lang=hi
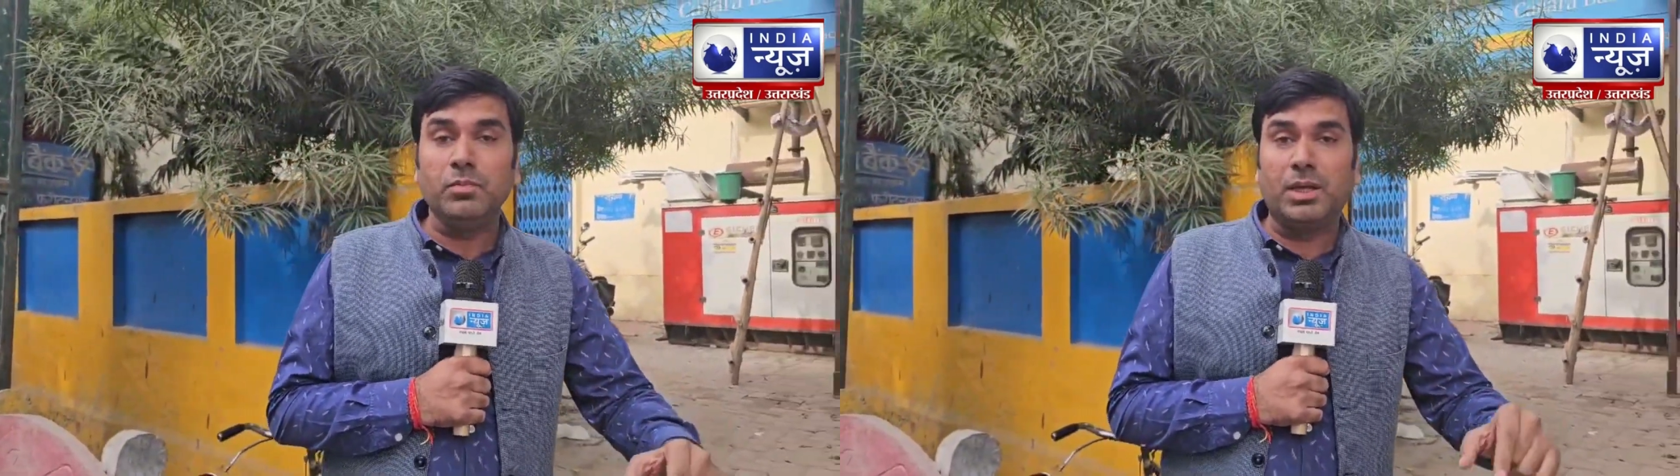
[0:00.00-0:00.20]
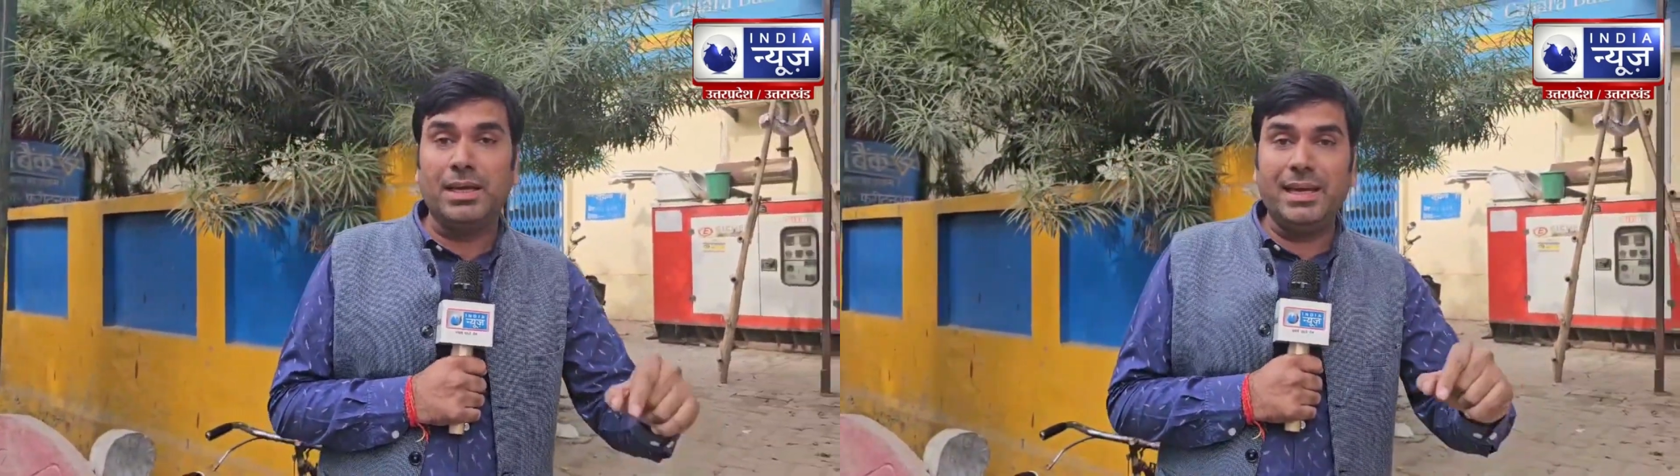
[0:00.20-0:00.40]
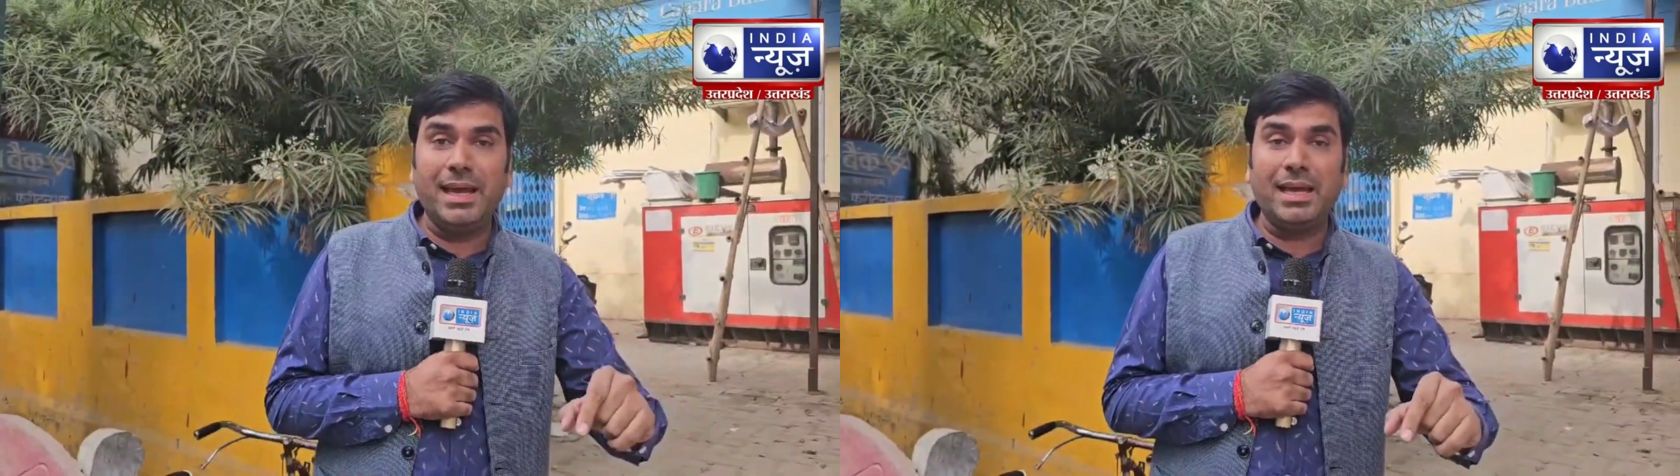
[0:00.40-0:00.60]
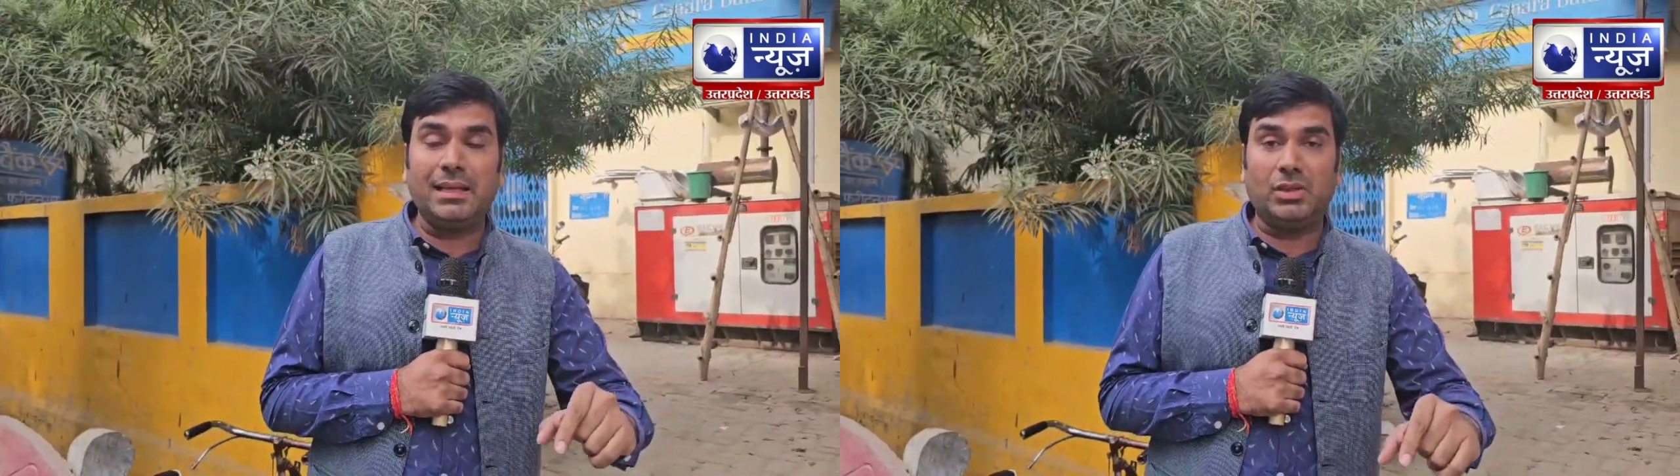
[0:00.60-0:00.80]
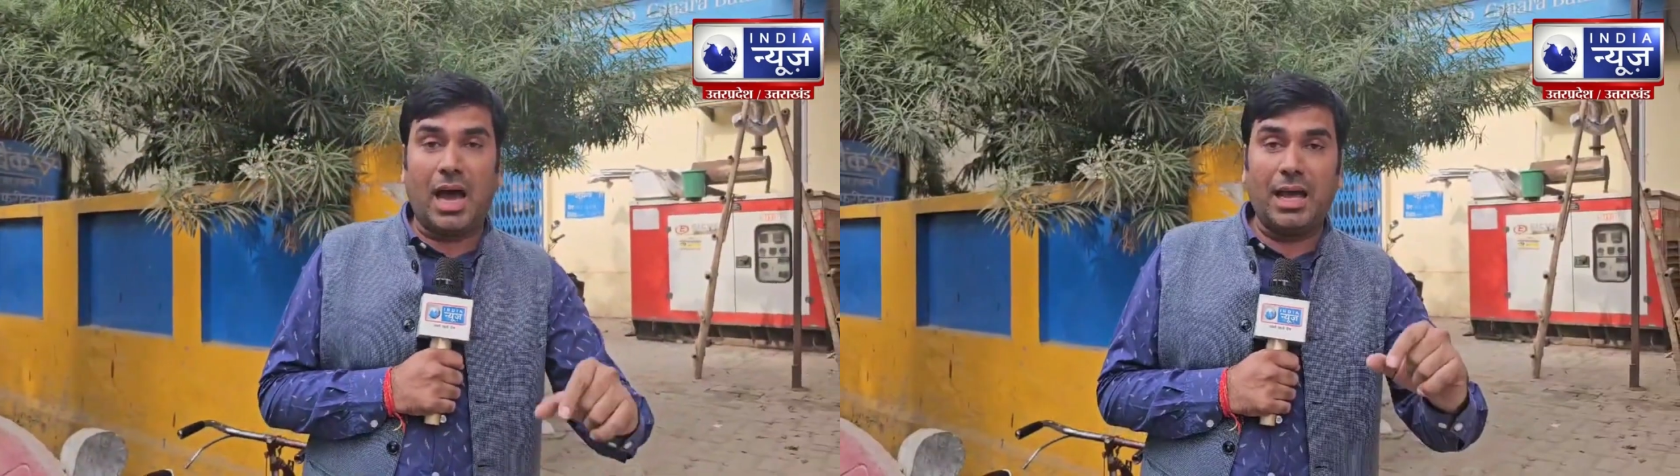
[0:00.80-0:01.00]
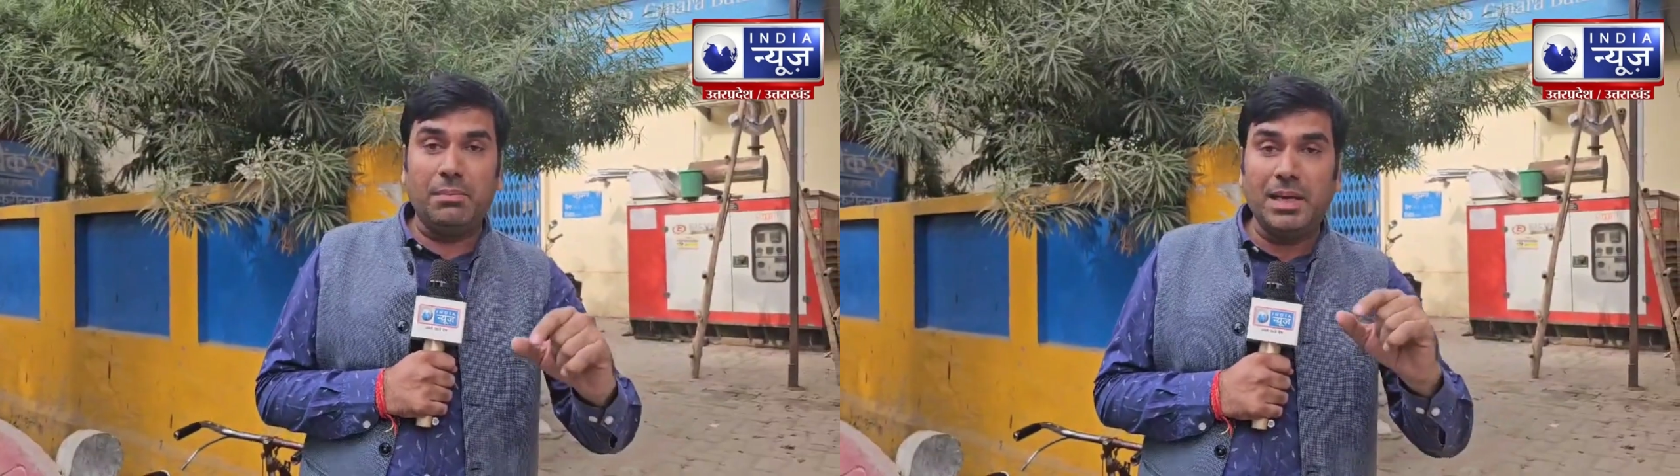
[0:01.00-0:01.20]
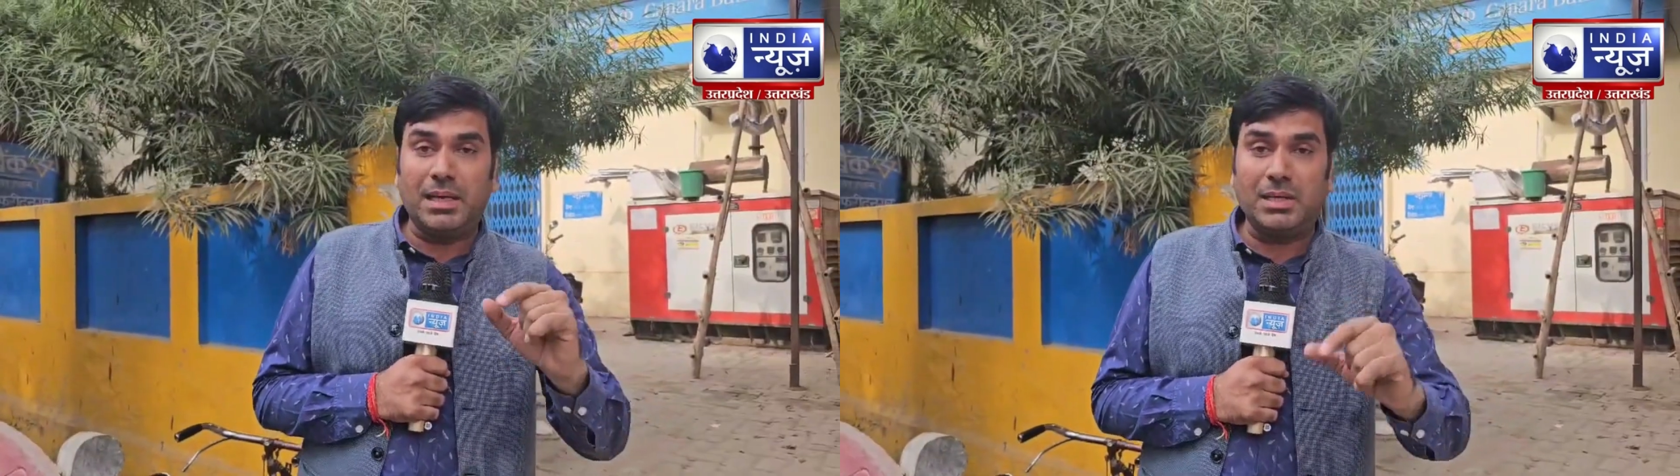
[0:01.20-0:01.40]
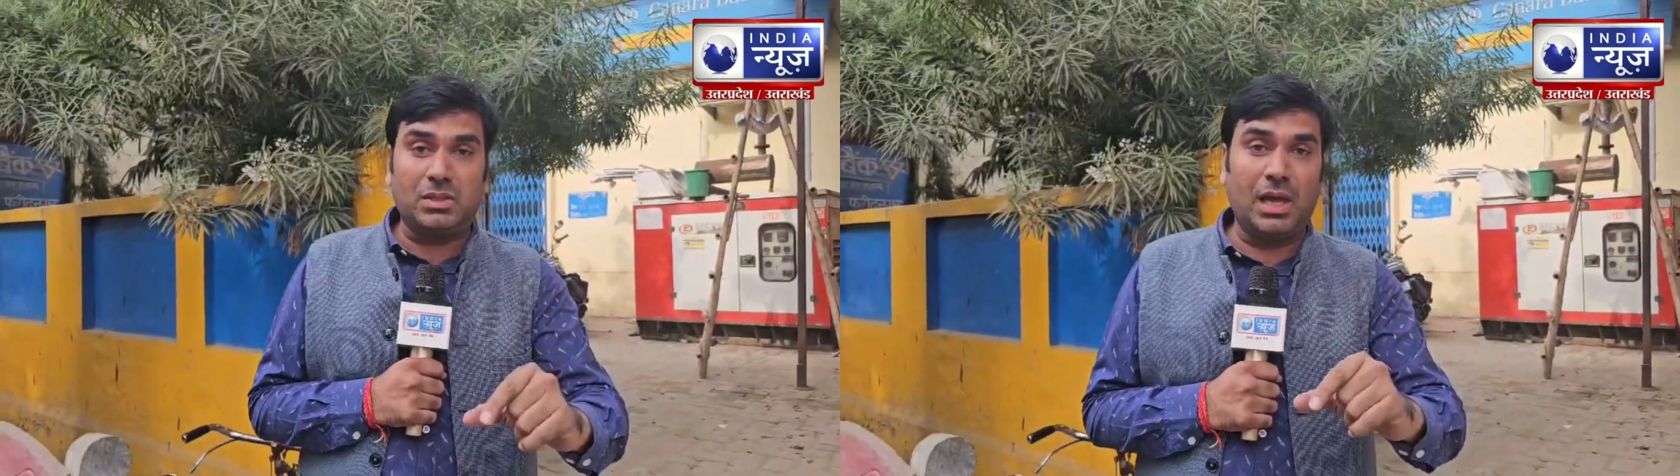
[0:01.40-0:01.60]
कि ये
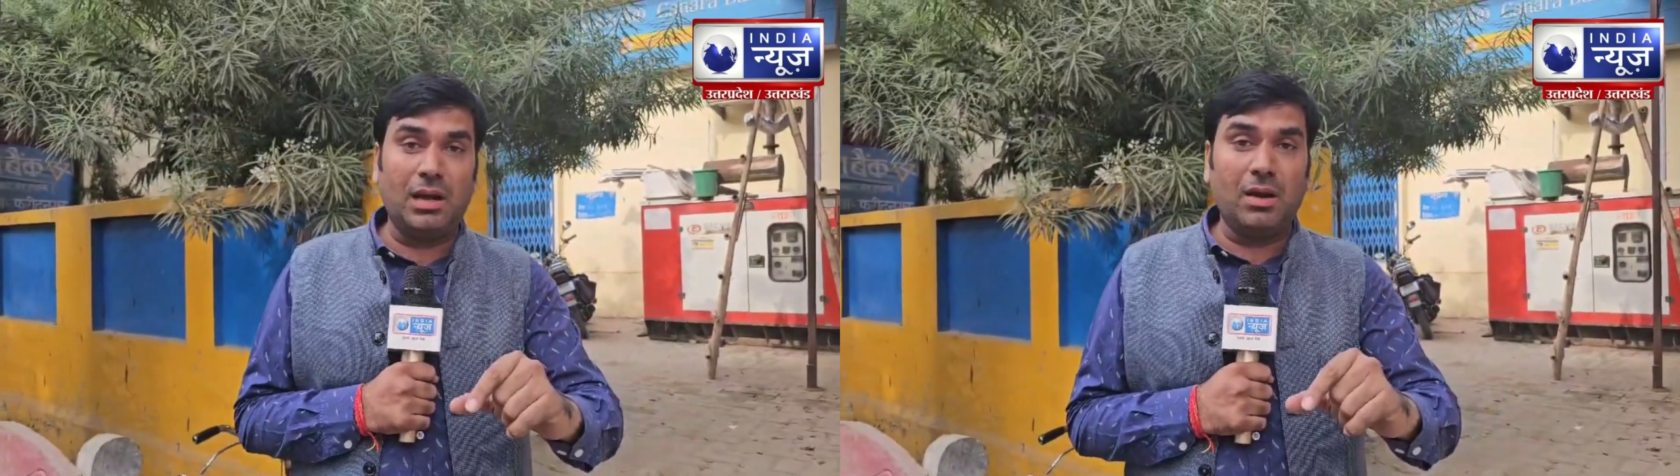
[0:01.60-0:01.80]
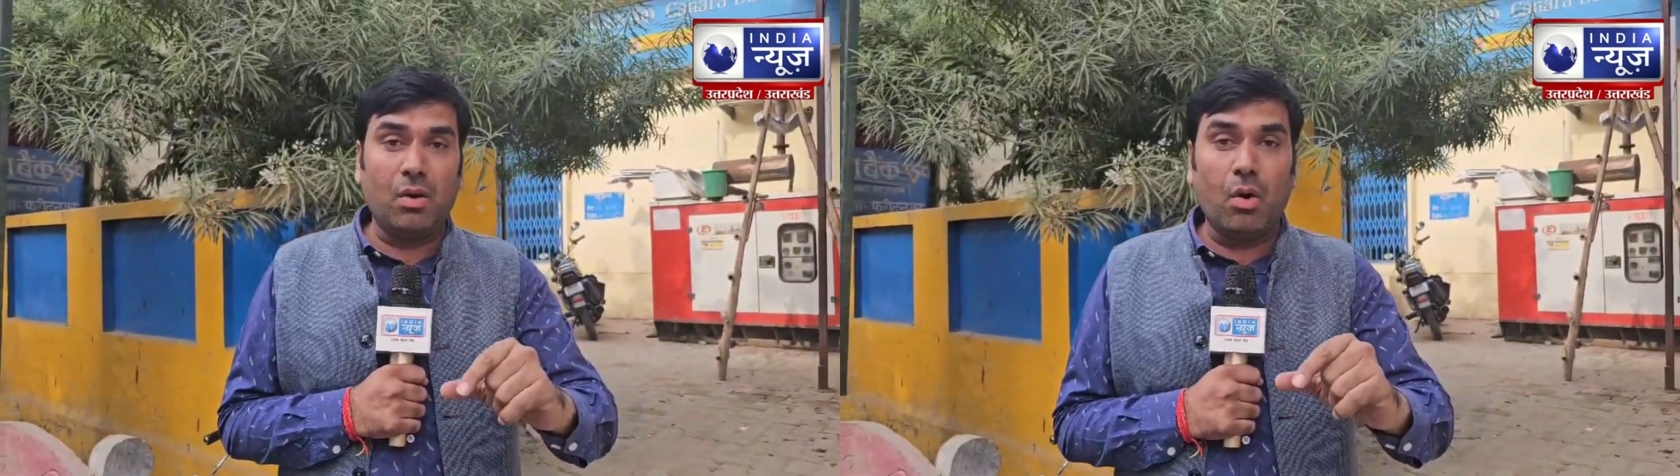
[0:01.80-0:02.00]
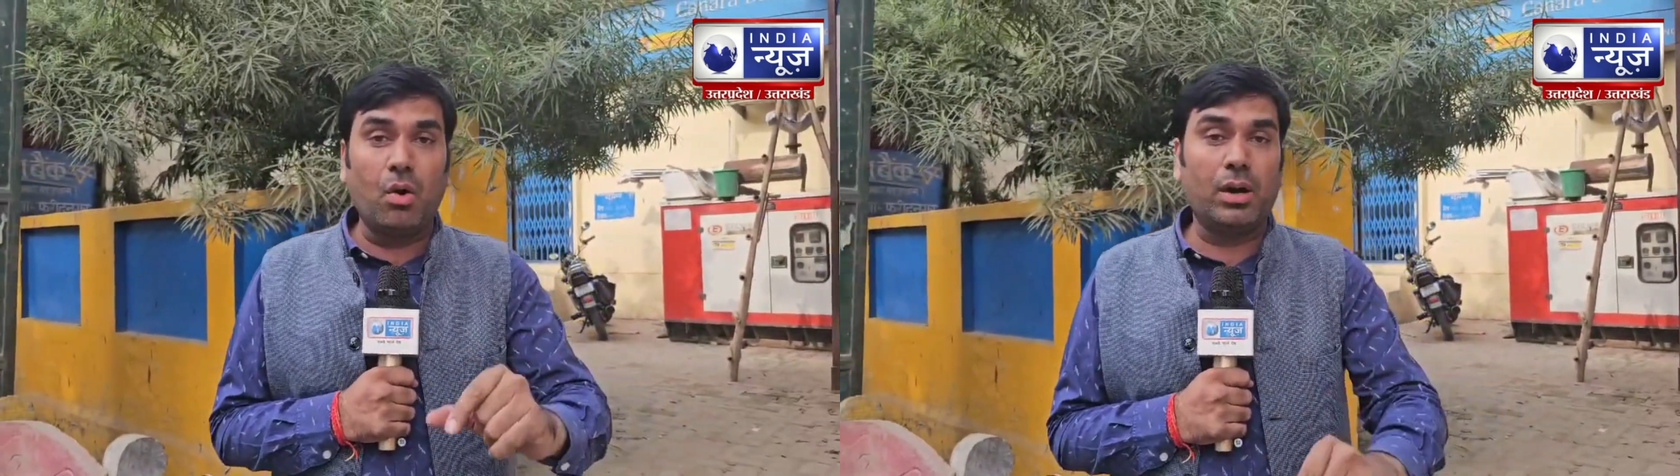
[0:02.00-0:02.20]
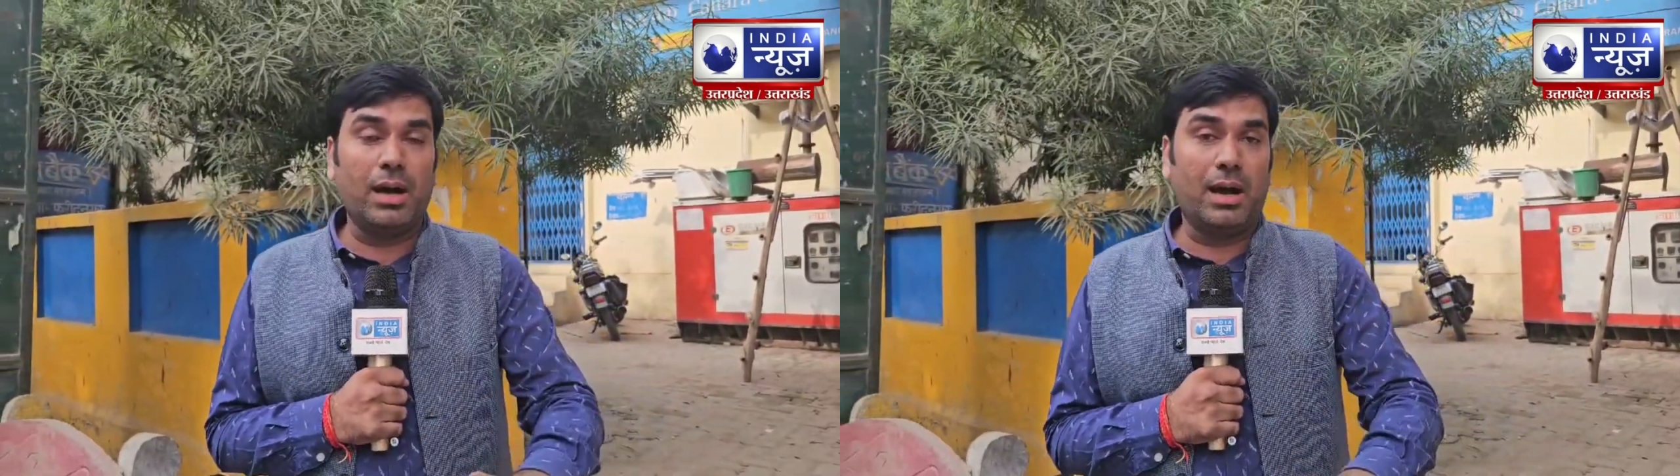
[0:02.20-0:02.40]
धार्मिक स्थल और